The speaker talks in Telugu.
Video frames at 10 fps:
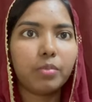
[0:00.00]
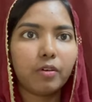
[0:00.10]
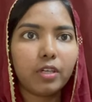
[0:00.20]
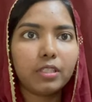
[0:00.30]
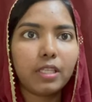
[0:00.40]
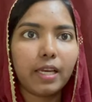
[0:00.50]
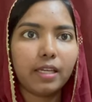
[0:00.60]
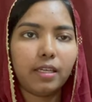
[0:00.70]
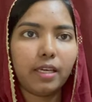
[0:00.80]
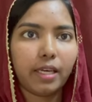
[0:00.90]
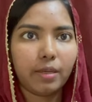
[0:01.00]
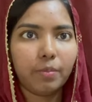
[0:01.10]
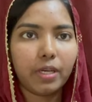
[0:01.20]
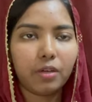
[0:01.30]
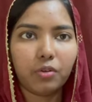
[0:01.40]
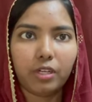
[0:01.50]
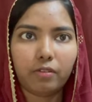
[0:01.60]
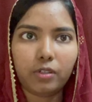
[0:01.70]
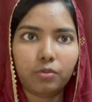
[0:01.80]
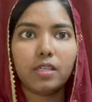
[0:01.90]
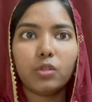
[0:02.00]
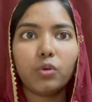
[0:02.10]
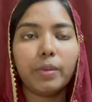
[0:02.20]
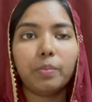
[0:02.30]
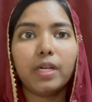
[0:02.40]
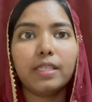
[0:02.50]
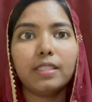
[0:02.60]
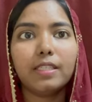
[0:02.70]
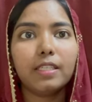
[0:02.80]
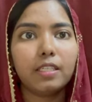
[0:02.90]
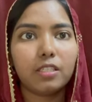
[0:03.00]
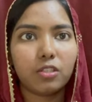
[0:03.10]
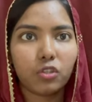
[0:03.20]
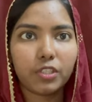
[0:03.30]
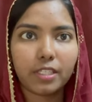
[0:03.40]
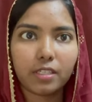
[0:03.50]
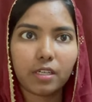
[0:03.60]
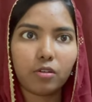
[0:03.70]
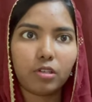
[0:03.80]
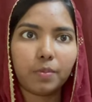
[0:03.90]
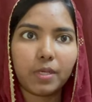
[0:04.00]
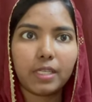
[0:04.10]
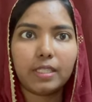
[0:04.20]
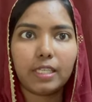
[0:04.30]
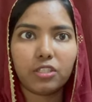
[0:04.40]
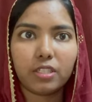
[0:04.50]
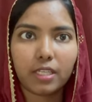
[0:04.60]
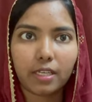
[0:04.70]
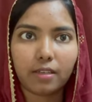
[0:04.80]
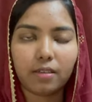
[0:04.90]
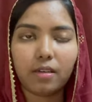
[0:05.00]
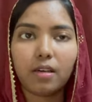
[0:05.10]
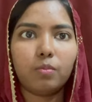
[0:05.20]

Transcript: ప్రవక్త అయిన ఎర్మియా ఉండేవారు సో ఎప్పుడైతే దీన్ని డిస్ట్రాయ్ చేశాడో నెప్కత్ నేజర్ కింగ్